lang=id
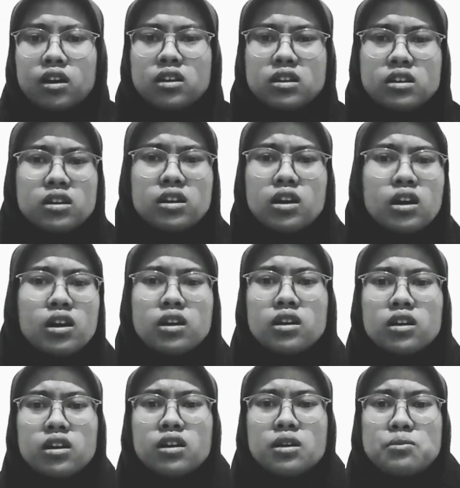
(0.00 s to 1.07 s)
eh
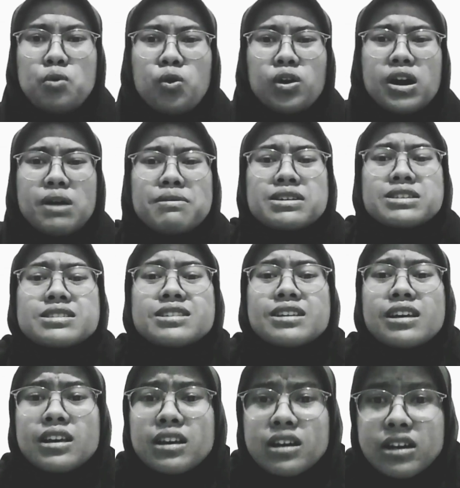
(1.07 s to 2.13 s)
pokoknya
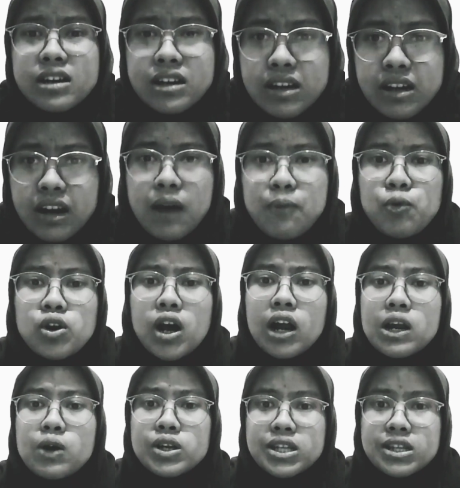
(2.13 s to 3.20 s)
masih siun eh, namun
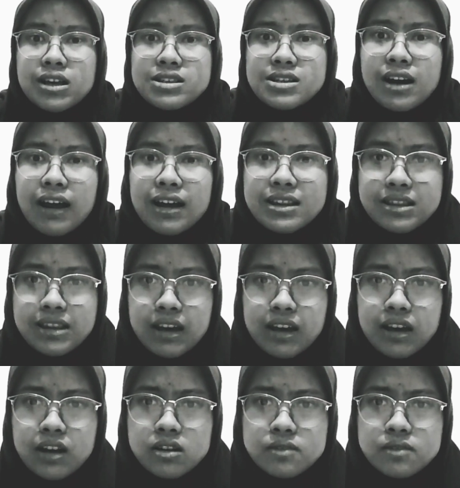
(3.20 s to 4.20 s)
ngaliwat eta jalan teh